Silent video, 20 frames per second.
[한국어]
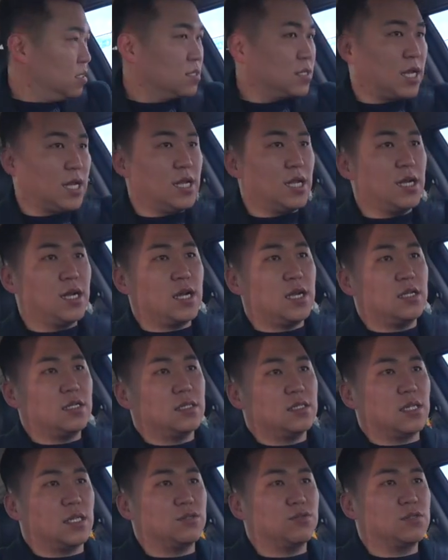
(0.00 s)

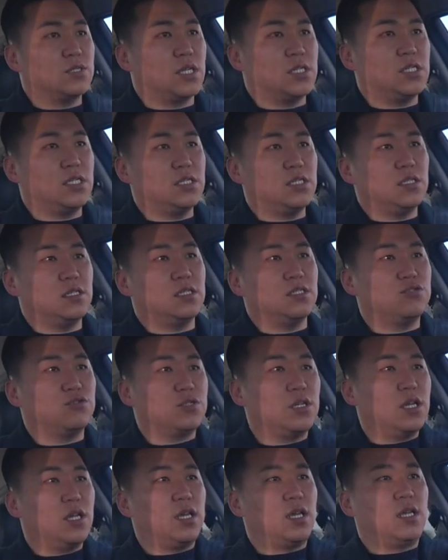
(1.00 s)
다양한 자동차 시승기
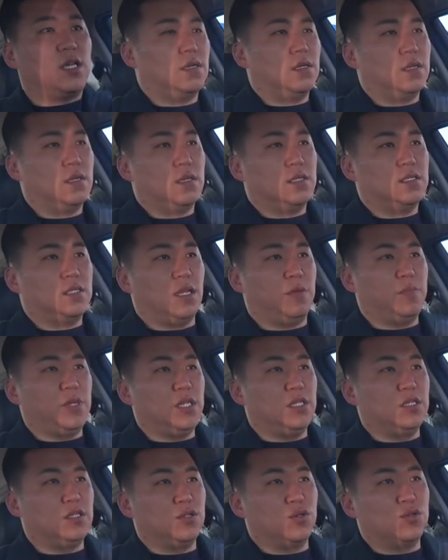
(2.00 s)
중에
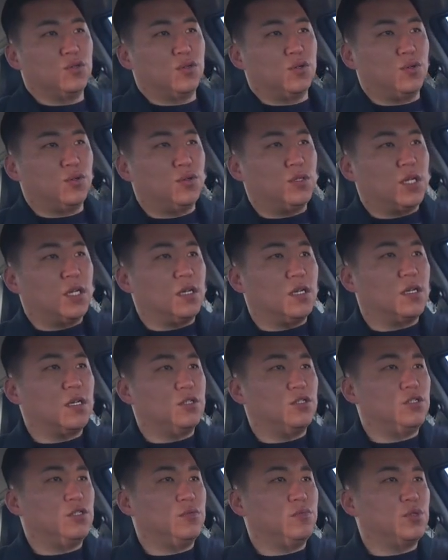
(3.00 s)
재미있는 요소로 생각해
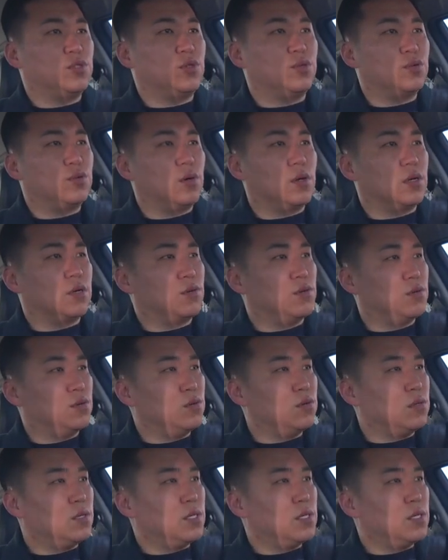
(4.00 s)
주시면 좋을 것 같고,